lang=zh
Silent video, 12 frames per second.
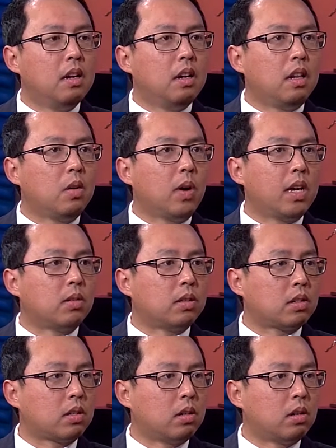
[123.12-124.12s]
另外，有的
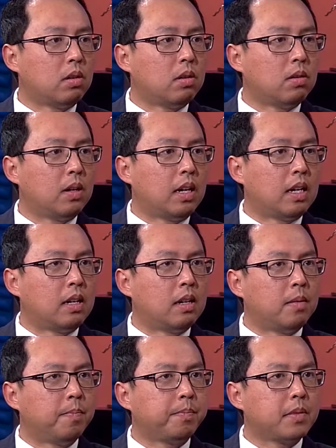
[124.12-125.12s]
时候，呃，
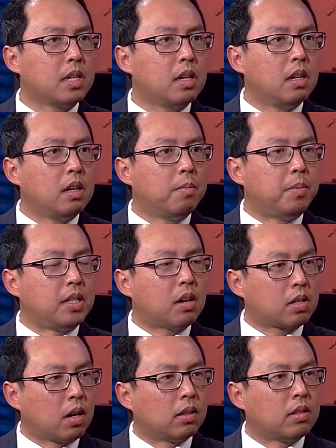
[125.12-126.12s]
比较
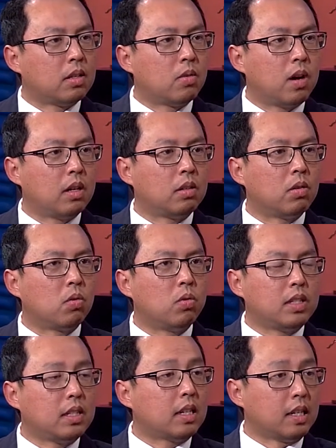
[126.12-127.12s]
少的情况有攻
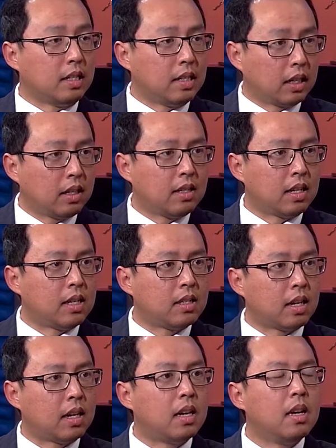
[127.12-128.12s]
击性很强的前列腺
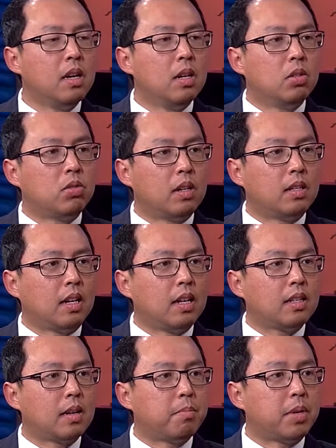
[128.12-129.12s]
癌。虽然前列
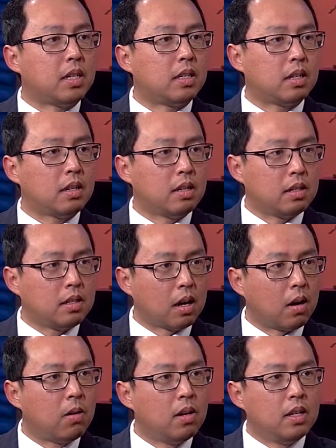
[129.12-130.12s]
腺本身很小，
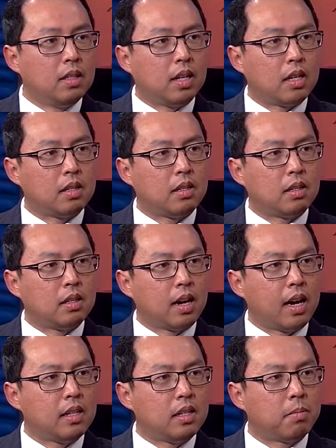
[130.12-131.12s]
但是这些癌
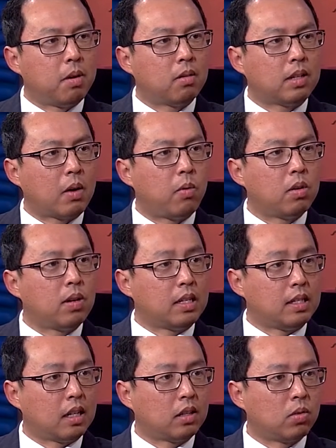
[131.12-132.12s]
细胞它会有很
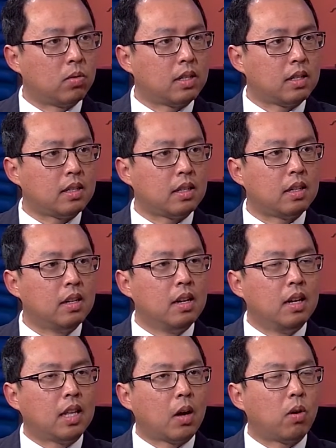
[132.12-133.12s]
强的攻击性，
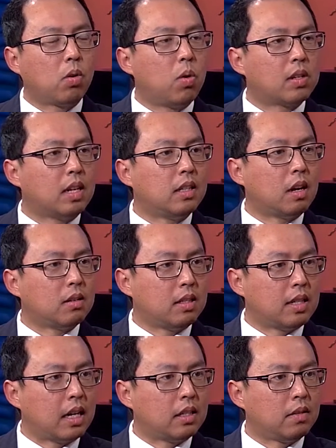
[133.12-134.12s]
它会扩散到其
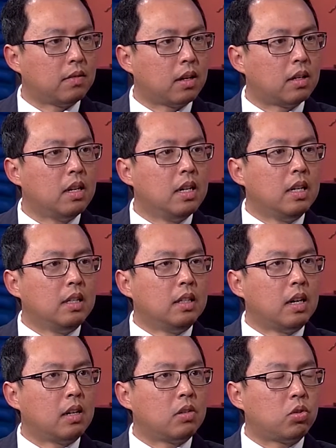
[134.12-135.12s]
他地方。
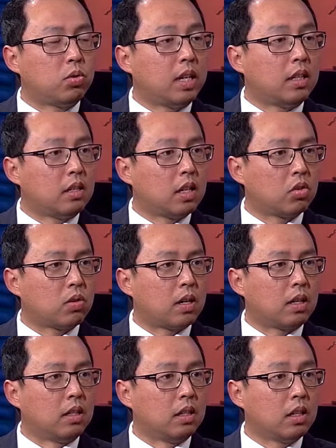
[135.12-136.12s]
那出现的症状
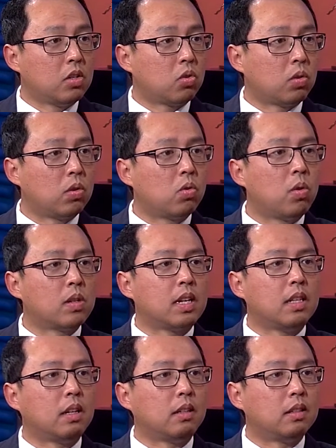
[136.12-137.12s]
可能跟肿瘤扩散
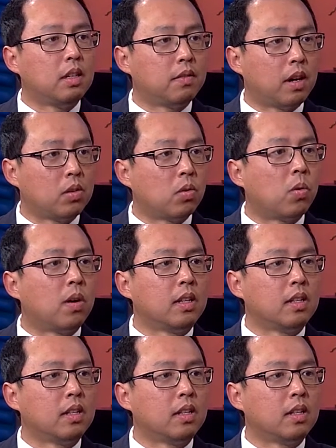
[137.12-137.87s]
到的地方有关。